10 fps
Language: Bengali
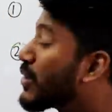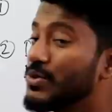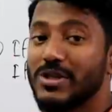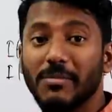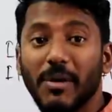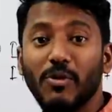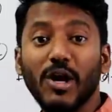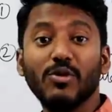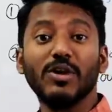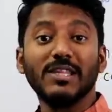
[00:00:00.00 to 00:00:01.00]
কুটের
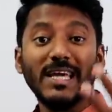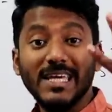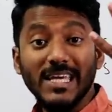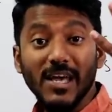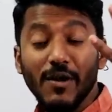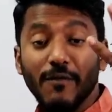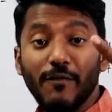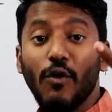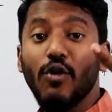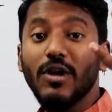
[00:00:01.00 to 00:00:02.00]
ব্যবহার করে থাকি
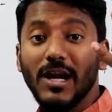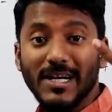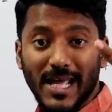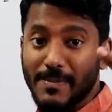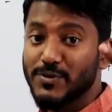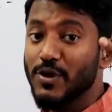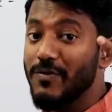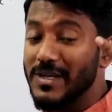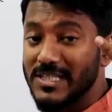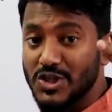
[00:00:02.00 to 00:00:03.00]
ফোর টাইপস
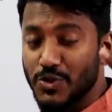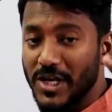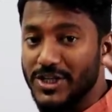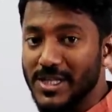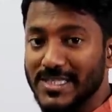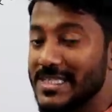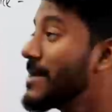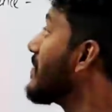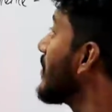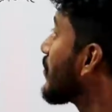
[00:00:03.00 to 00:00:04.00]
অফ সিচুয়েশনস
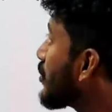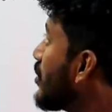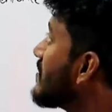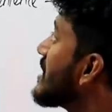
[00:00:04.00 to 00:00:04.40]
প্রথম